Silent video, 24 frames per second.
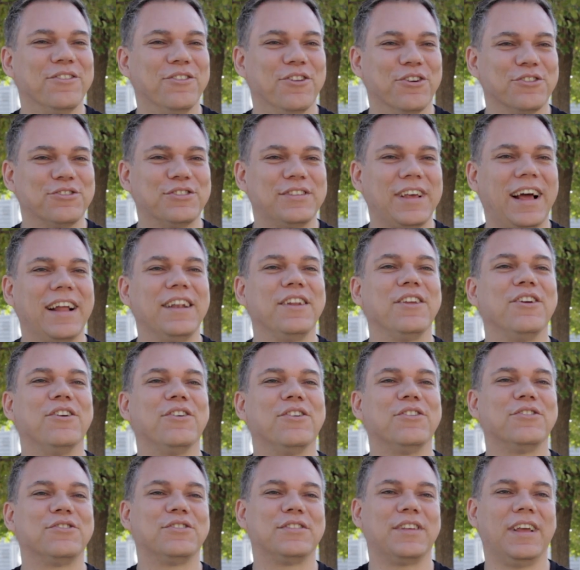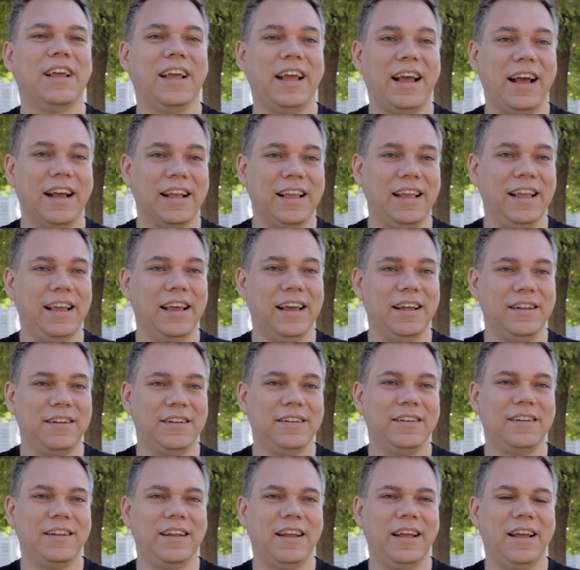dos años eh, aquí
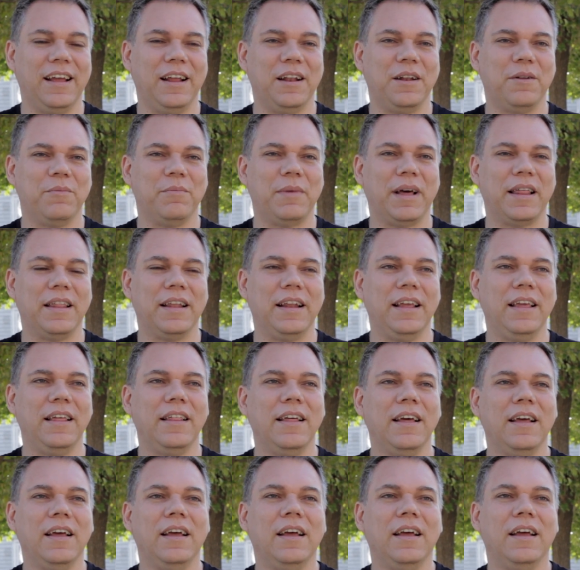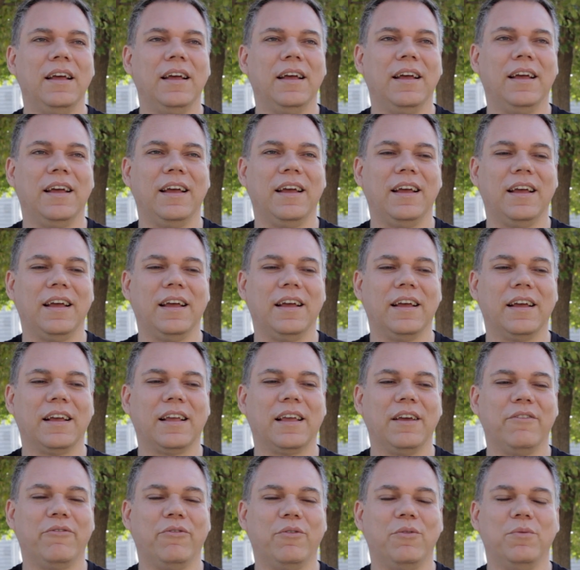en, Madrid, eh,
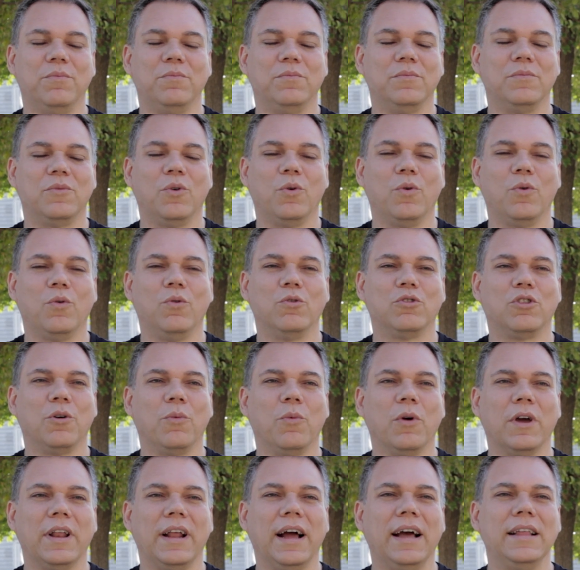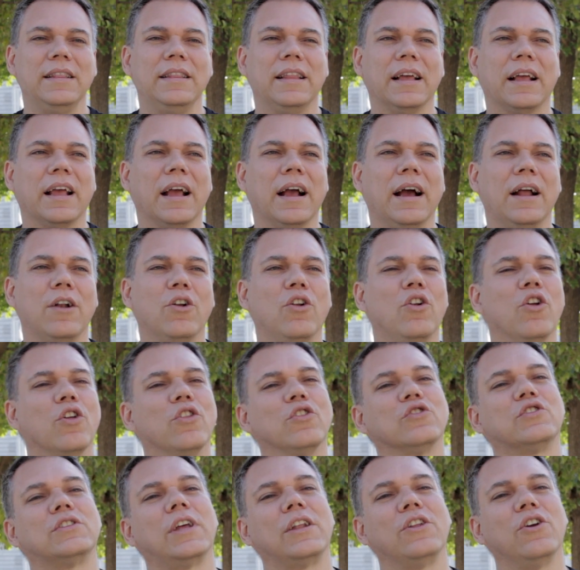que fue un, gusto muy grande, que ganó los
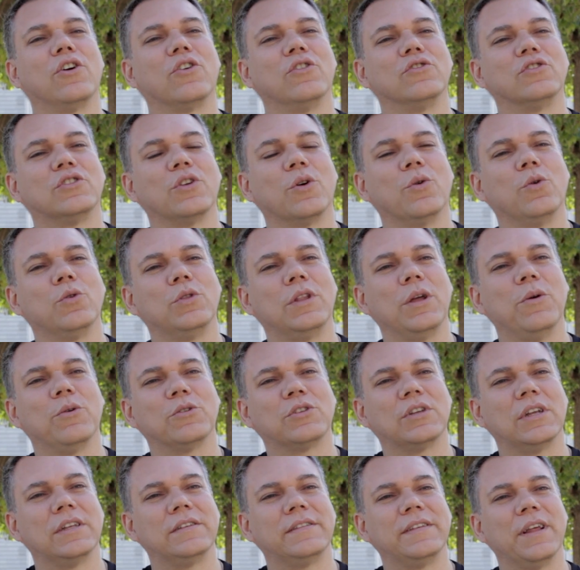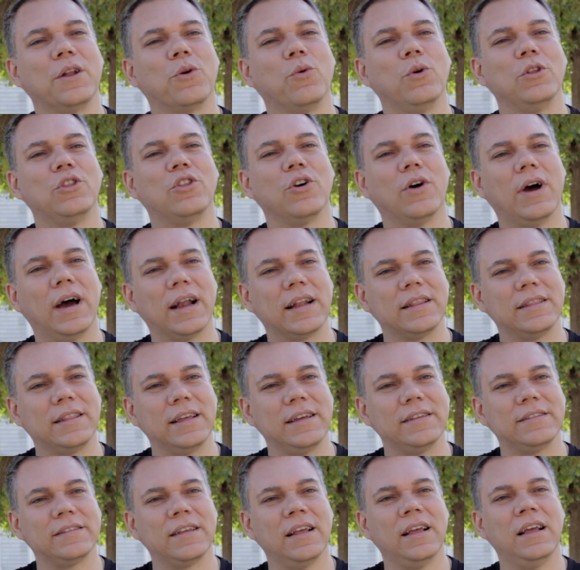dos años consecutivos el circuito
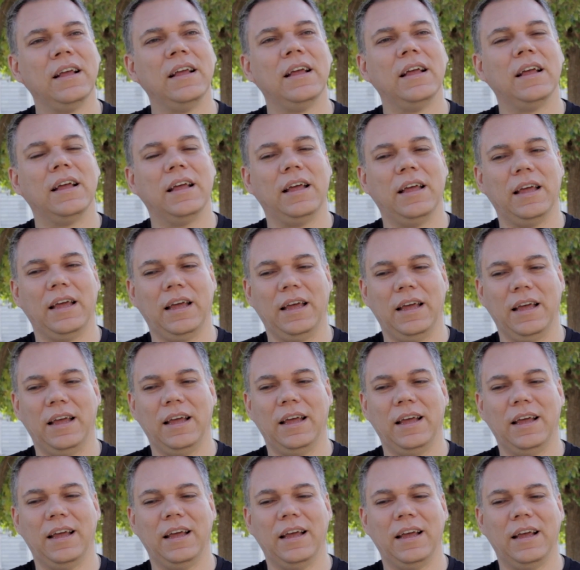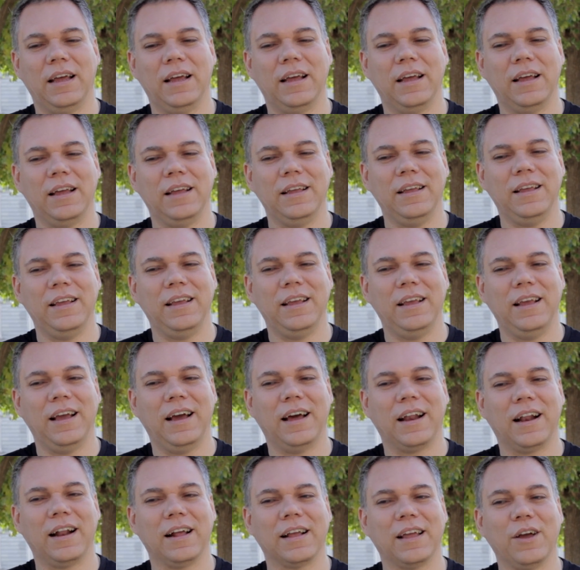Artes eh, y
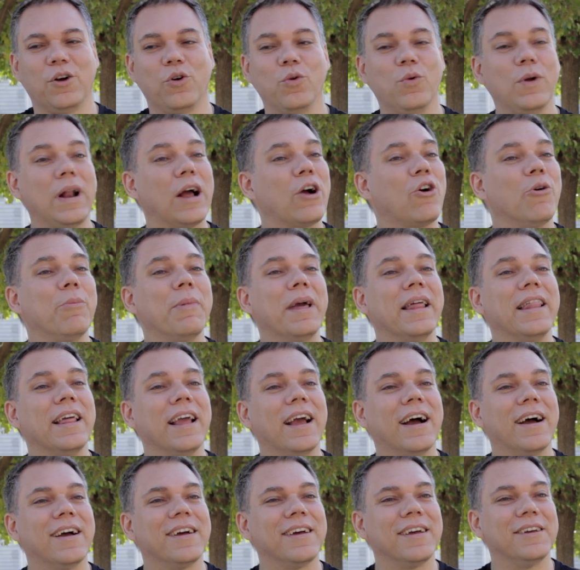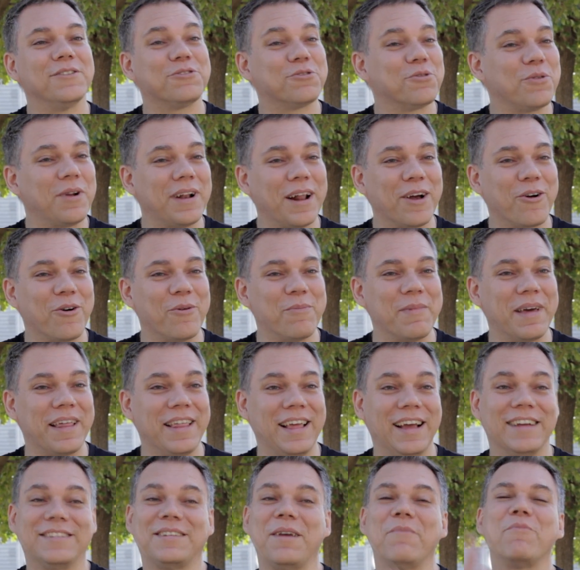arranqué con una comedia, eso era una
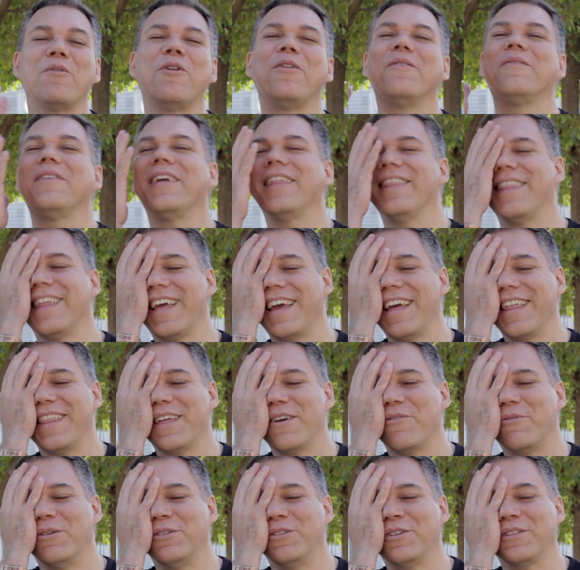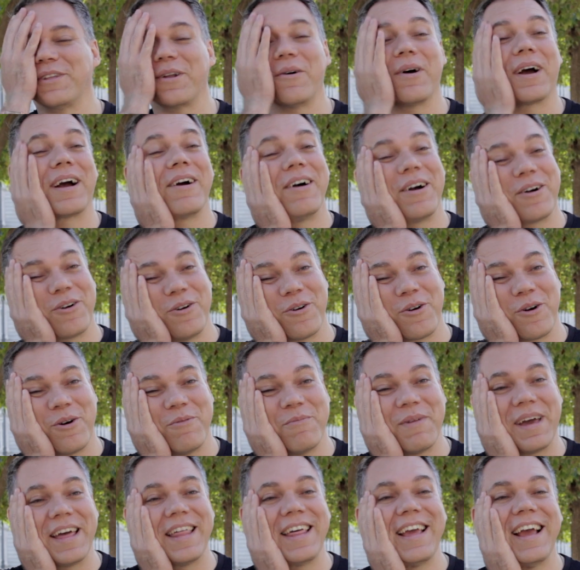comedia, ya me olvidé de cuando trabajaba con
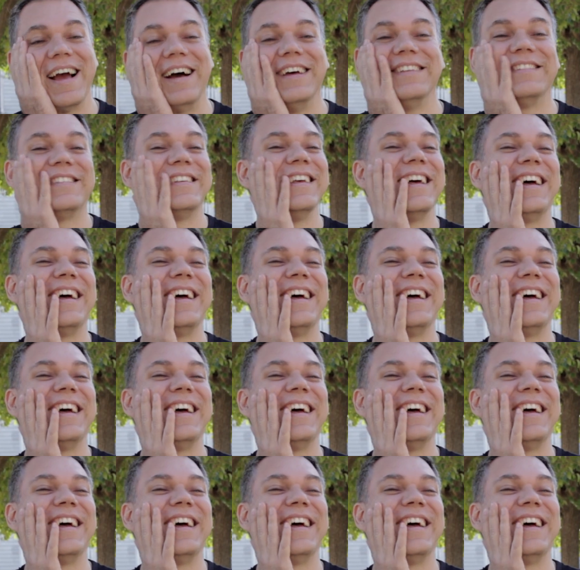comedias.